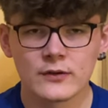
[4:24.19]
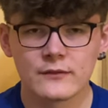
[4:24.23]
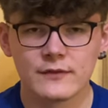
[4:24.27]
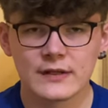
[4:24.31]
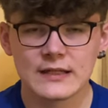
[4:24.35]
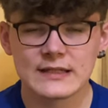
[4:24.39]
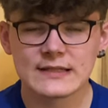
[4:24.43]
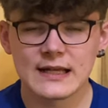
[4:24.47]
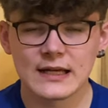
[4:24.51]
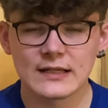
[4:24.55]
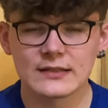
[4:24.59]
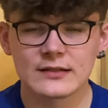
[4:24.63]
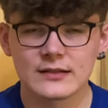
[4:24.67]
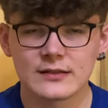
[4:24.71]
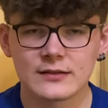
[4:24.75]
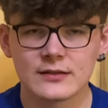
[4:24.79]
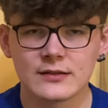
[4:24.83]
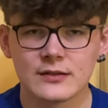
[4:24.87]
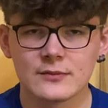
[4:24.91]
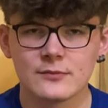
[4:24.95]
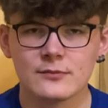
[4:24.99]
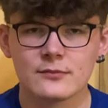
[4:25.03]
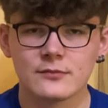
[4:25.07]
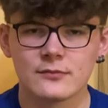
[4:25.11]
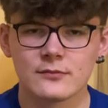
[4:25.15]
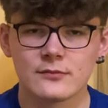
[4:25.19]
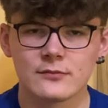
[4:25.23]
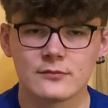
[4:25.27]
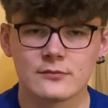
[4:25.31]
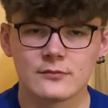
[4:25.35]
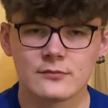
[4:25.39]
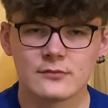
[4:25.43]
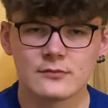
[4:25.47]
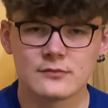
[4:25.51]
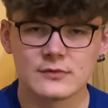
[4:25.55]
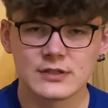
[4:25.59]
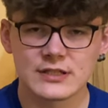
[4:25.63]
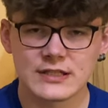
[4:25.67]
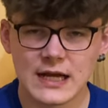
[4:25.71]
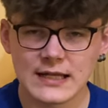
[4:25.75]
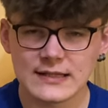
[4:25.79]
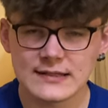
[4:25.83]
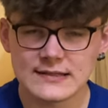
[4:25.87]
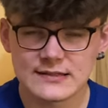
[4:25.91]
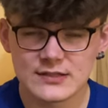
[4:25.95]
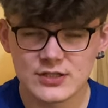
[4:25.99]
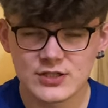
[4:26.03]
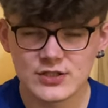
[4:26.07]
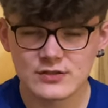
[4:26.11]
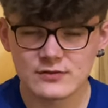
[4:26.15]
Wie gesagt, ähm, ich kann
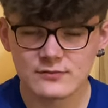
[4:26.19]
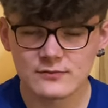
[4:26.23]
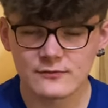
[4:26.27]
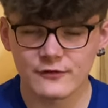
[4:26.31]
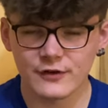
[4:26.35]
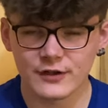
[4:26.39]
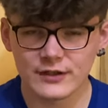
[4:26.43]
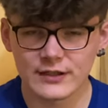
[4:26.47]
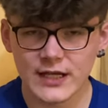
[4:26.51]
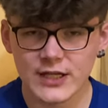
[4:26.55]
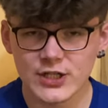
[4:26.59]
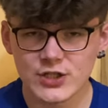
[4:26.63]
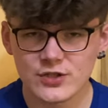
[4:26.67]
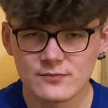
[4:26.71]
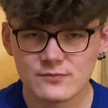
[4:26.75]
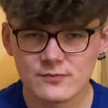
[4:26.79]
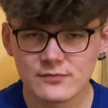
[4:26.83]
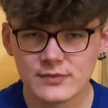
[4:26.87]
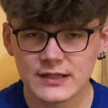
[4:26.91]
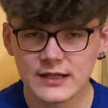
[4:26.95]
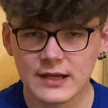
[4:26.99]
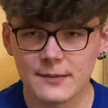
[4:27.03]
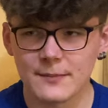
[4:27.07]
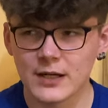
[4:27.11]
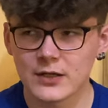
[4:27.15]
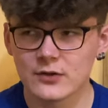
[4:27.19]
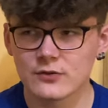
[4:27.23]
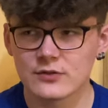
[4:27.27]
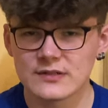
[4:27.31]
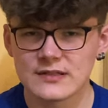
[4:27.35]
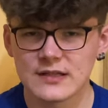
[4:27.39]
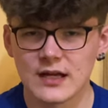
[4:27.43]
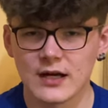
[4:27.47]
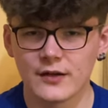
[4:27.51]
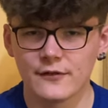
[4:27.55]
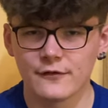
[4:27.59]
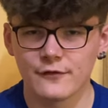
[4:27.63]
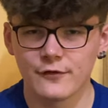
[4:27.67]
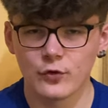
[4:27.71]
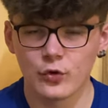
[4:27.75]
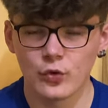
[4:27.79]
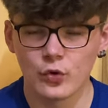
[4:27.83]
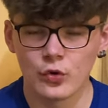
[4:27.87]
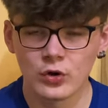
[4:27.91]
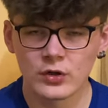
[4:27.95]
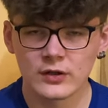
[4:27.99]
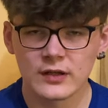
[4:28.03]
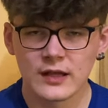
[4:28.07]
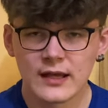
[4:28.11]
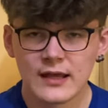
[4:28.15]
es nicht vergleichen mit der mangostanen
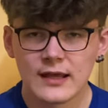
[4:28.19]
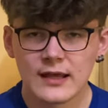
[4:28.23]
Frucht,